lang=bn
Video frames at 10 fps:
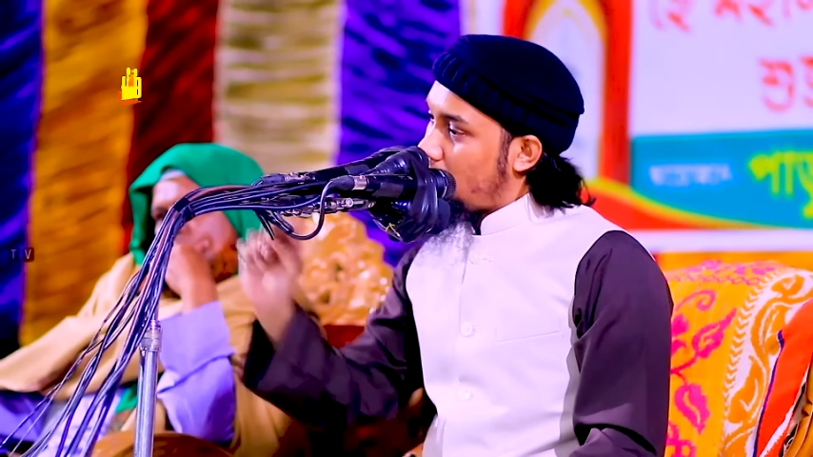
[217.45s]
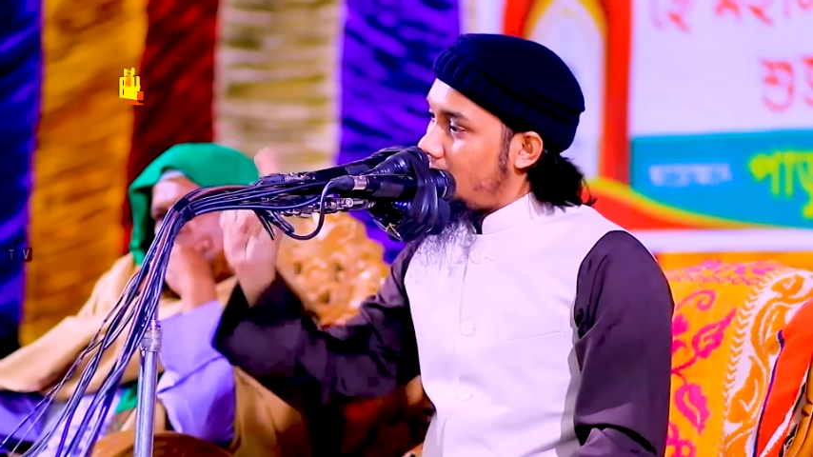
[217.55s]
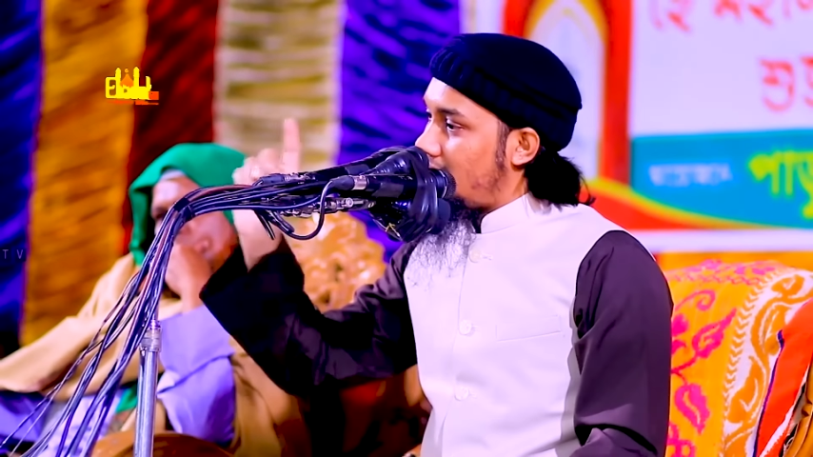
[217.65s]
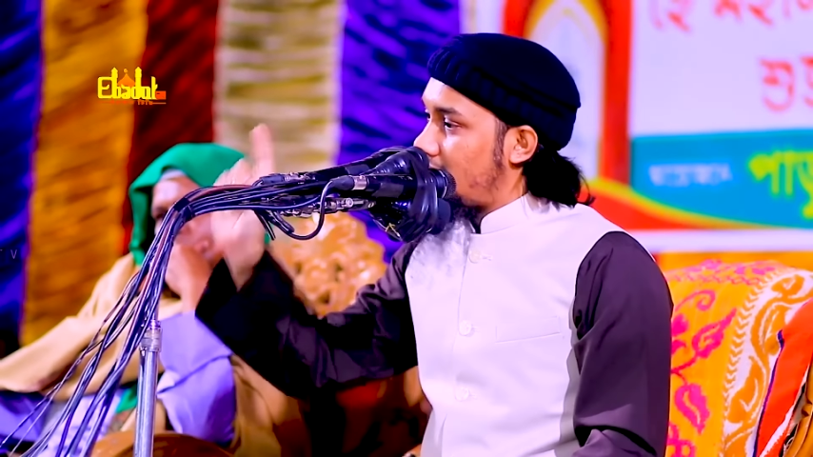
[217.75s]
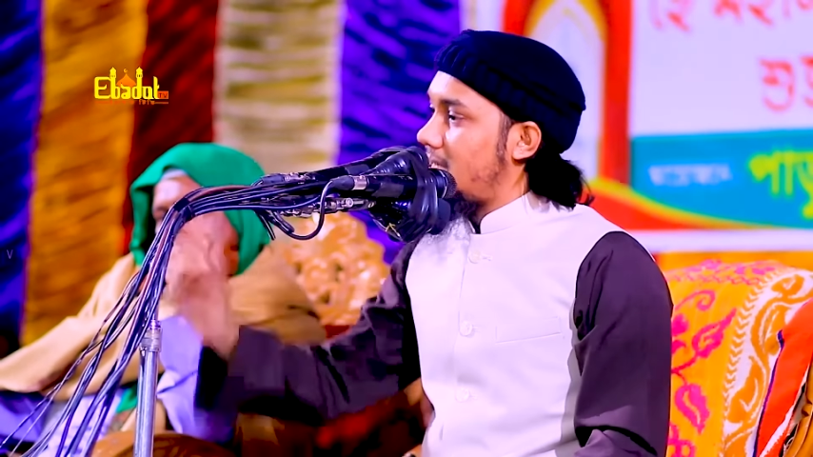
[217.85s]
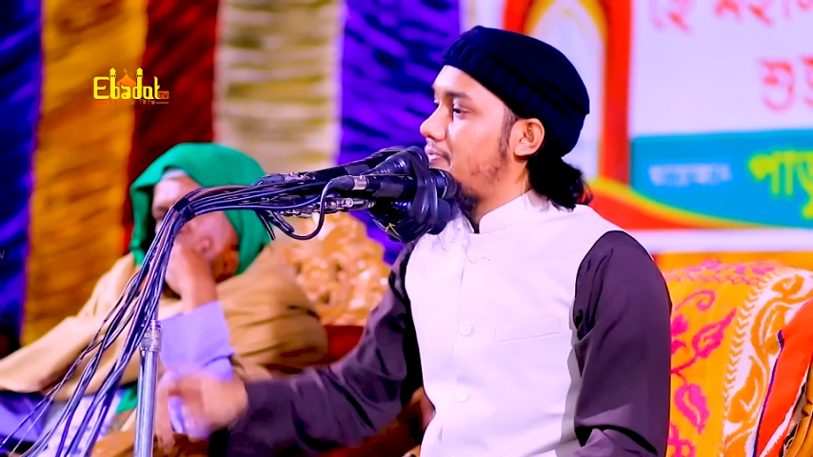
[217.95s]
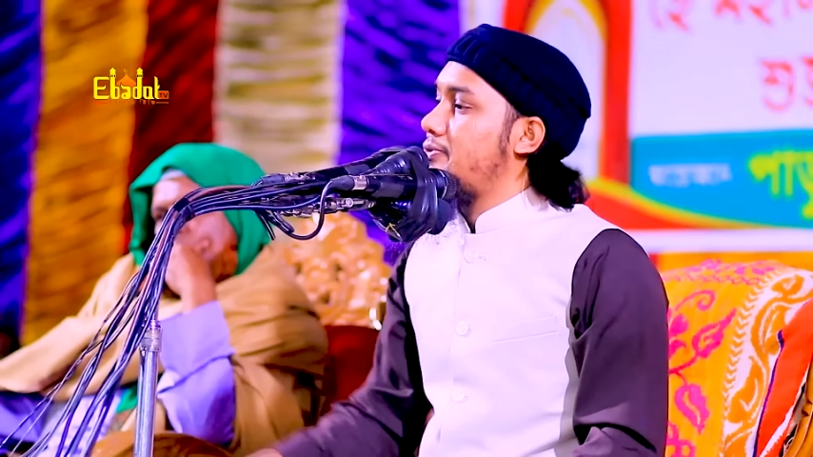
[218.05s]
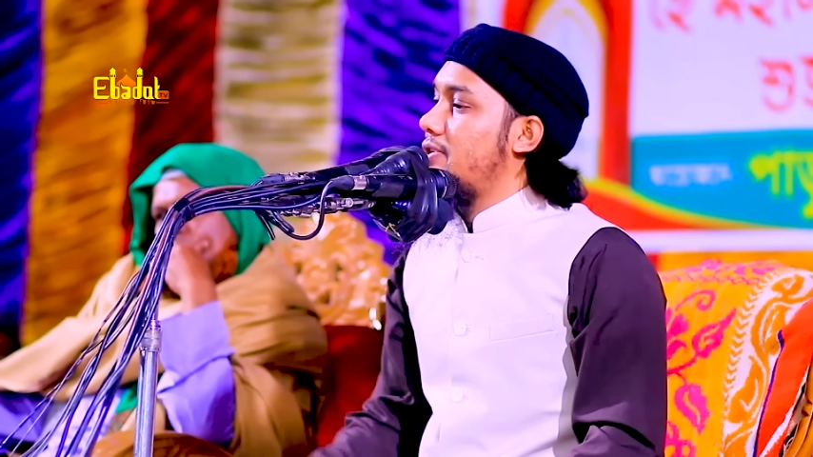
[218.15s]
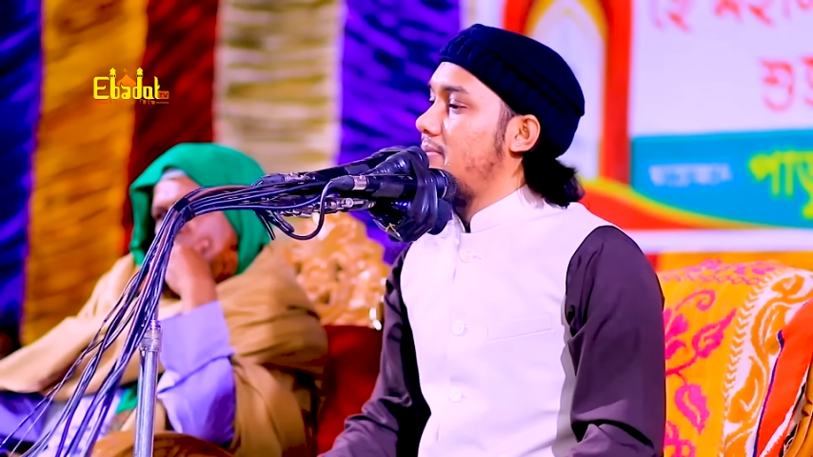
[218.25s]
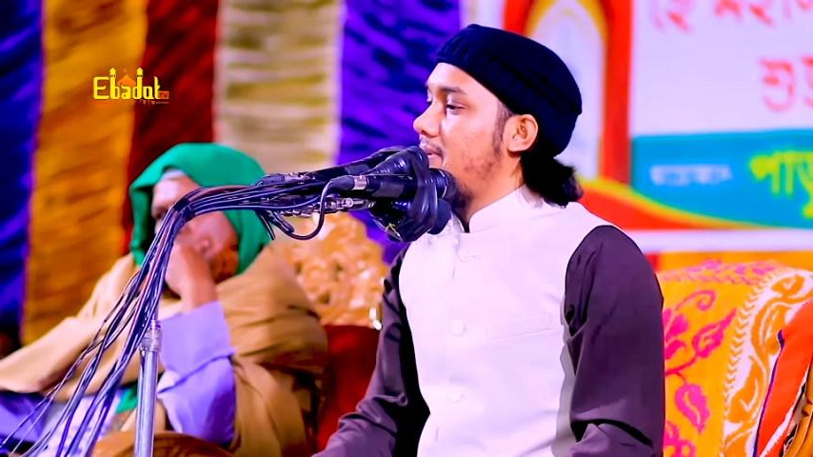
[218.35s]
পড়লে আল্লাহ মাফ
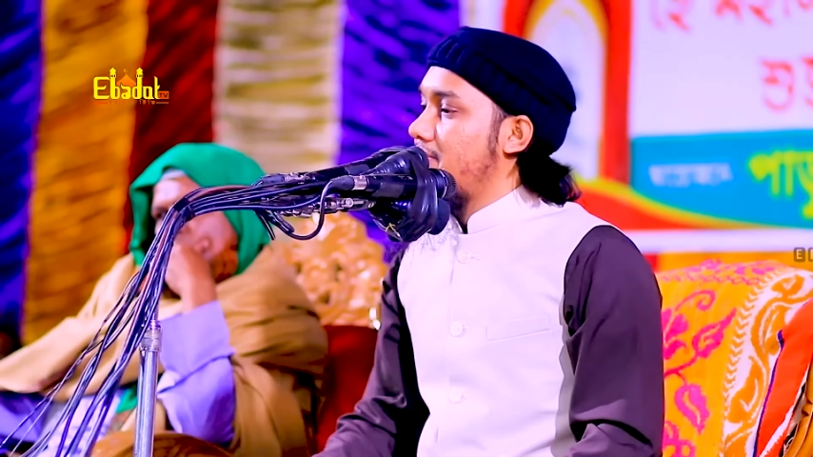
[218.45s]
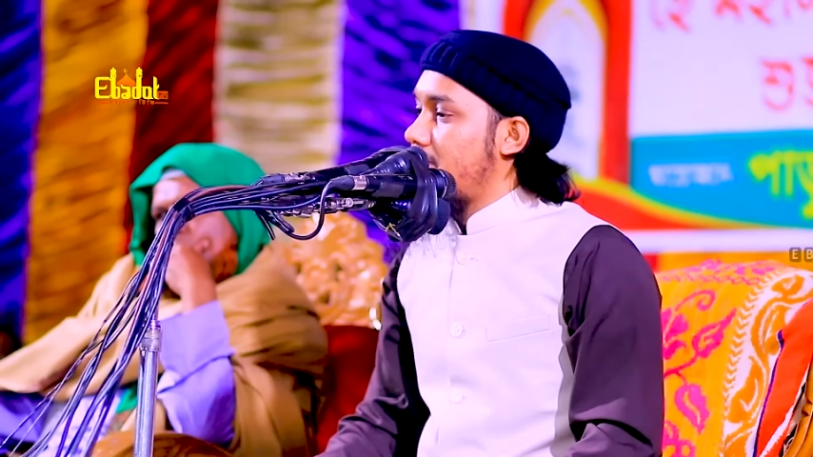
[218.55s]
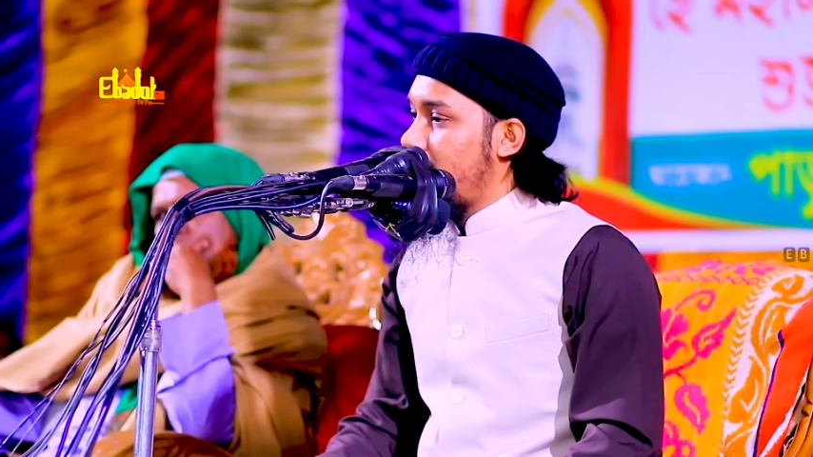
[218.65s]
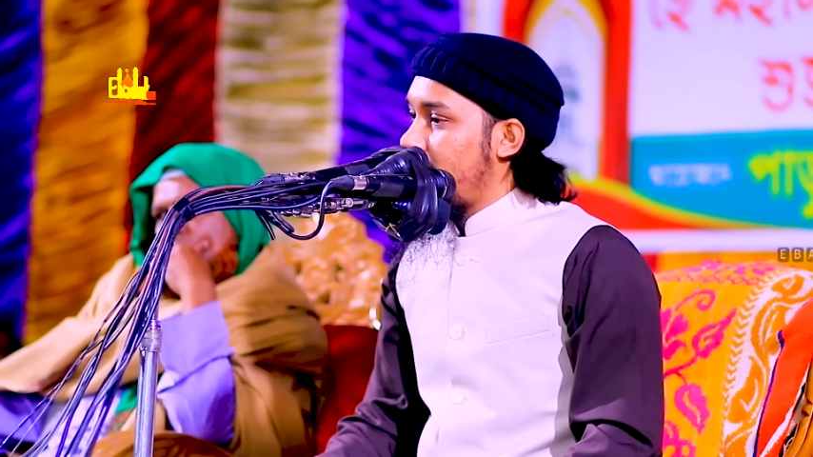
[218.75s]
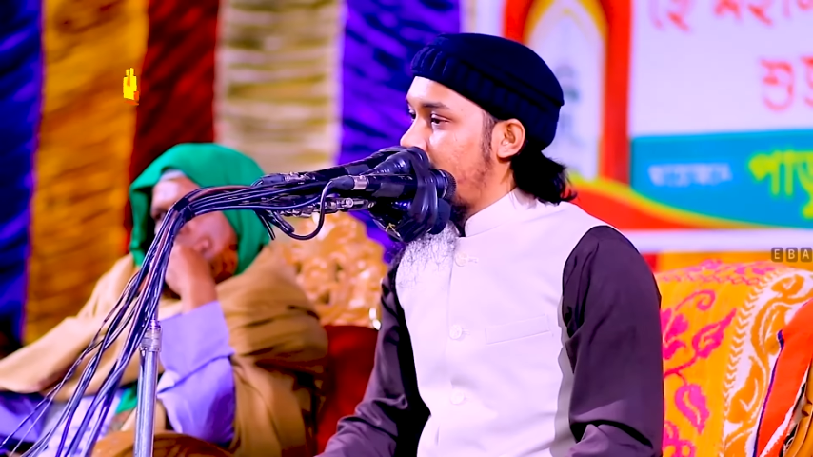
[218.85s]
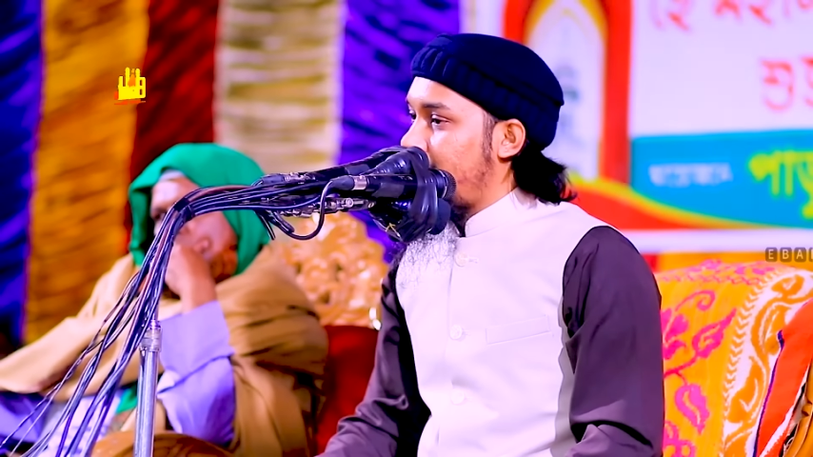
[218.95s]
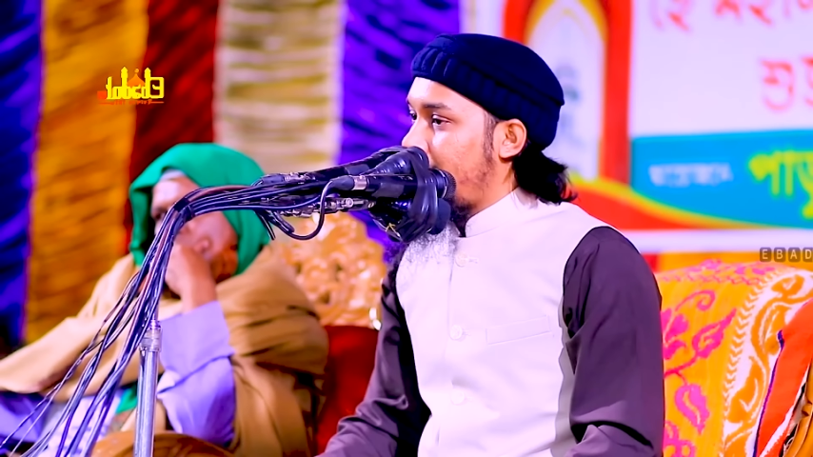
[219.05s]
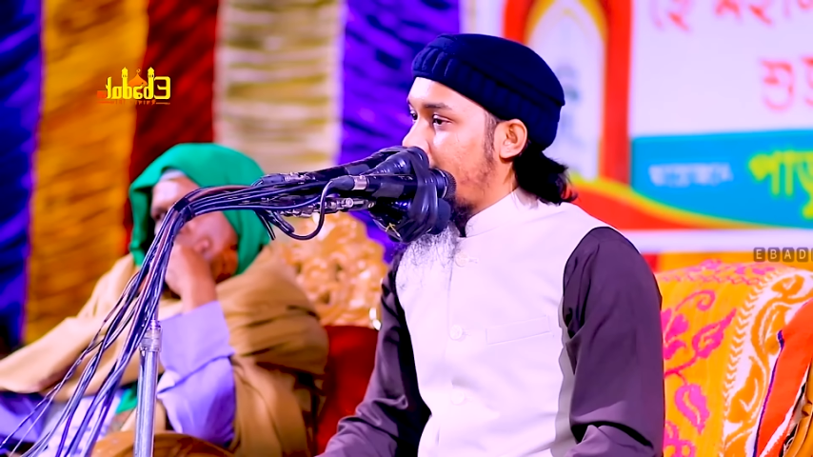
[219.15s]
করে দিবে ইনশাআল্লাহ